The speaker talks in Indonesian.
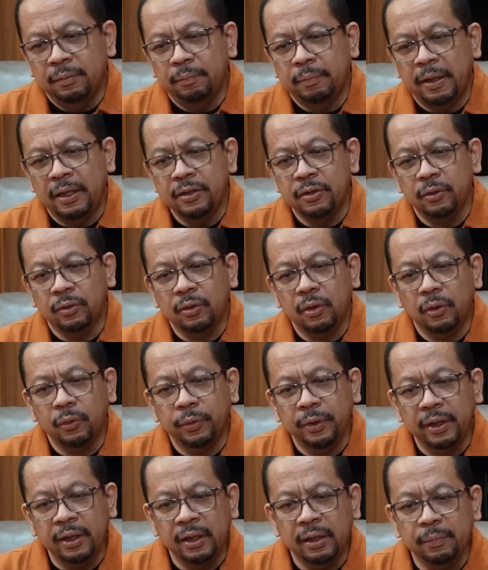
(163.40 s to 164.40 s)
Pak
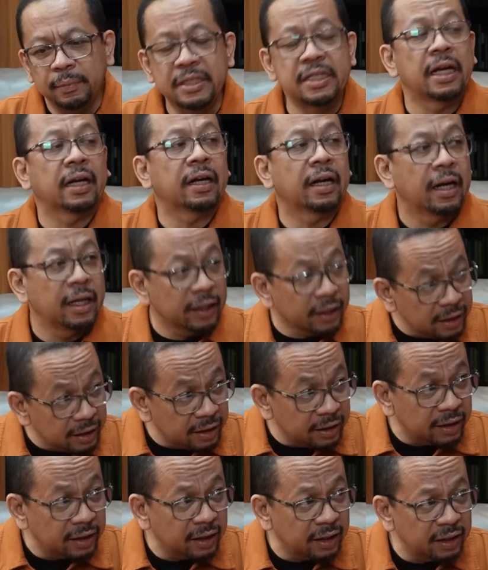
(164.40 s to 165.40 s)
Jokowi bicara
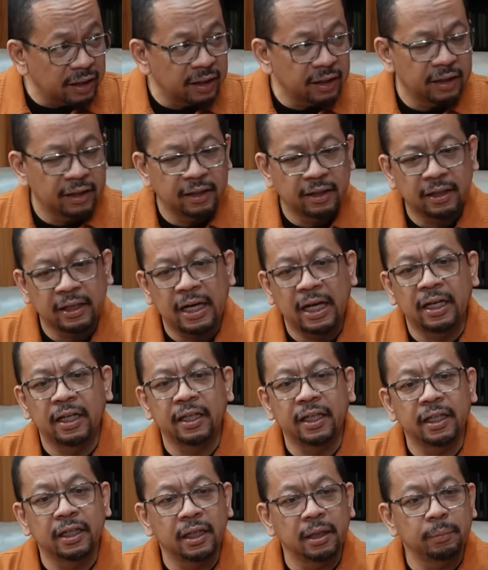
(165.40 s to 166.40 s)
lagi. Ya, ya.
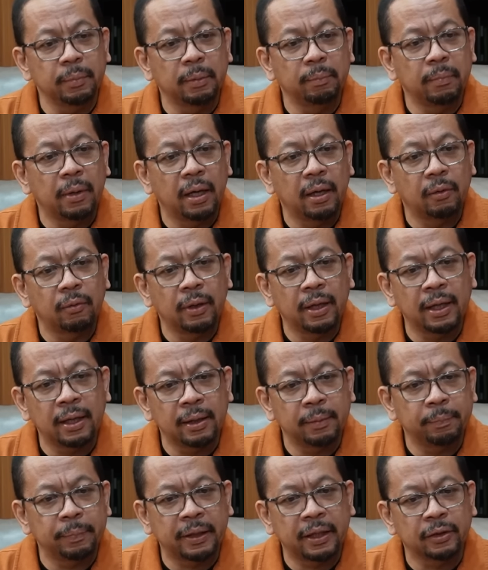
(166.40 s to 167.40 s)
Kali ini
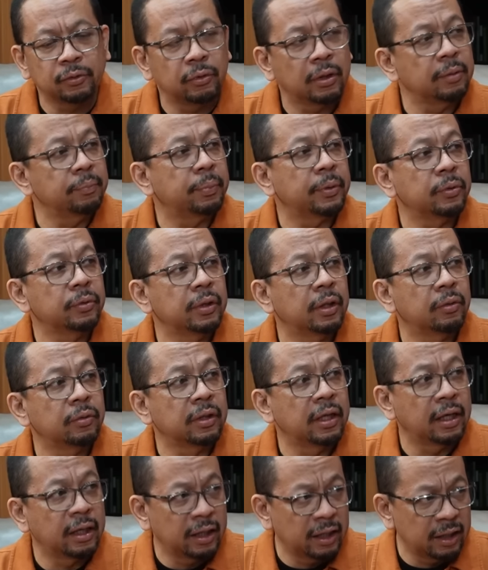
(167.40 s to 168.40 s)
membawa peraturan
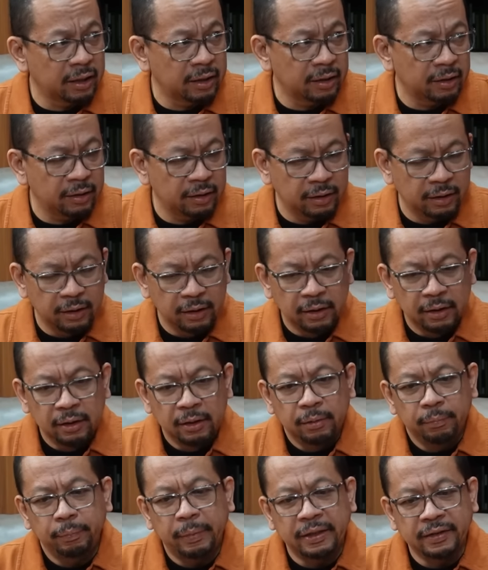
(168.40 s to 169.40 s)
perundang-undangan.
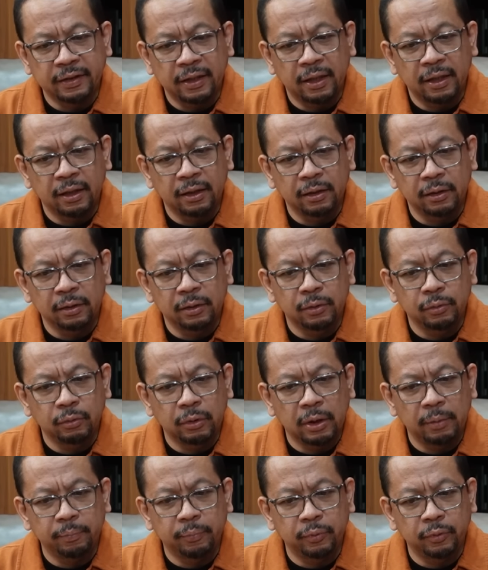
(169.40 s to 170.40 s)
Betul. Pasal
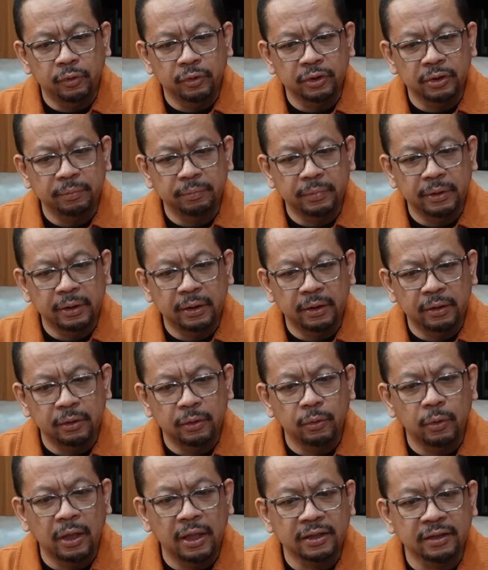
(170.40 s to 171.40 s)
29,
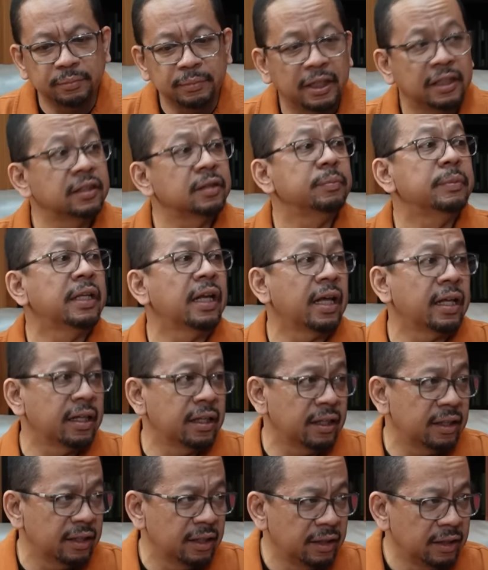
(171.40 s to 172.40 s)

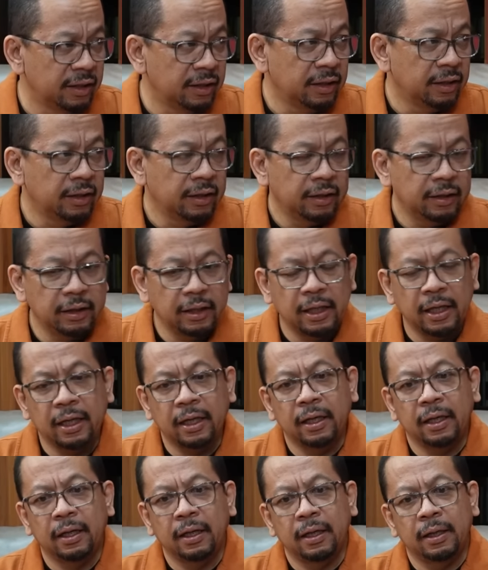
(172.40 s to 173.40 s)
299. Betul.
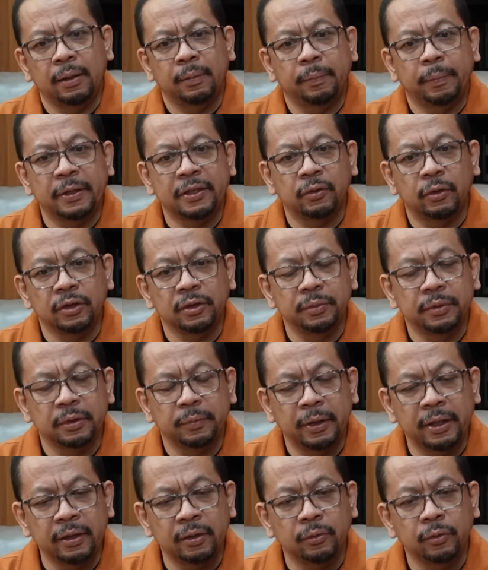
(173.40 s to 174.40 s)
Da, pasal
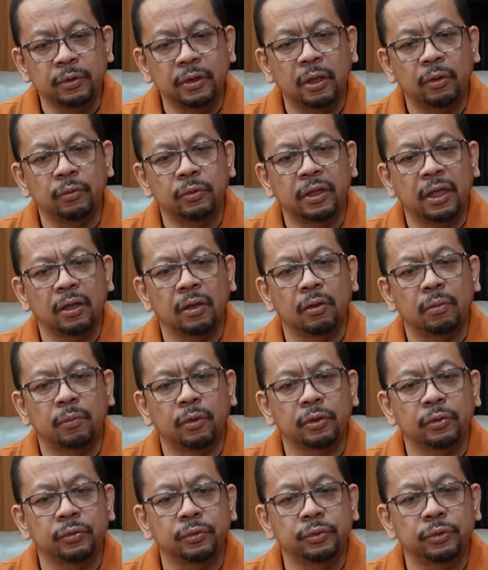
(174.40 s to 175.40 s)
299 Undang-Undang
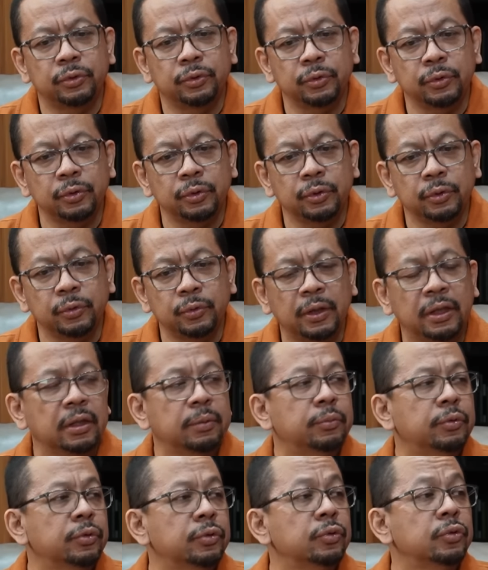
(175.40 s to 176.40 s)
Nomor 7
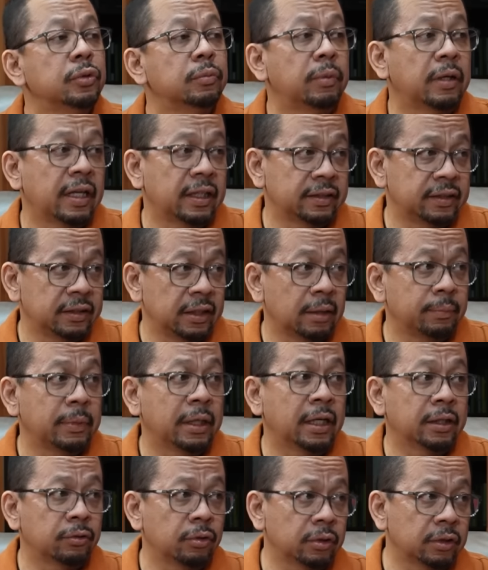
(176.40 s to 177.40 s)
2017 yang
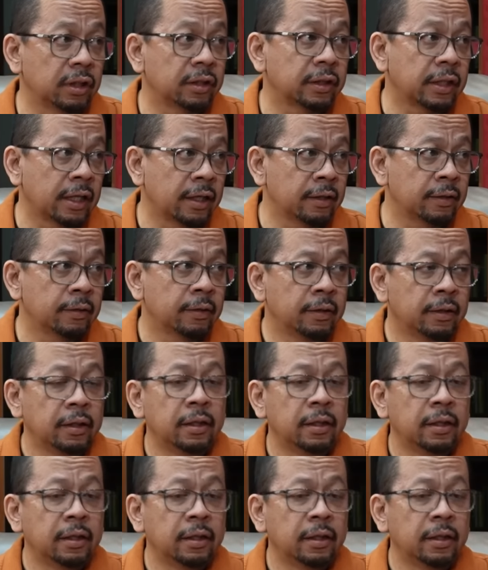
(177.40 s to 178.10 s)
mengatur tentang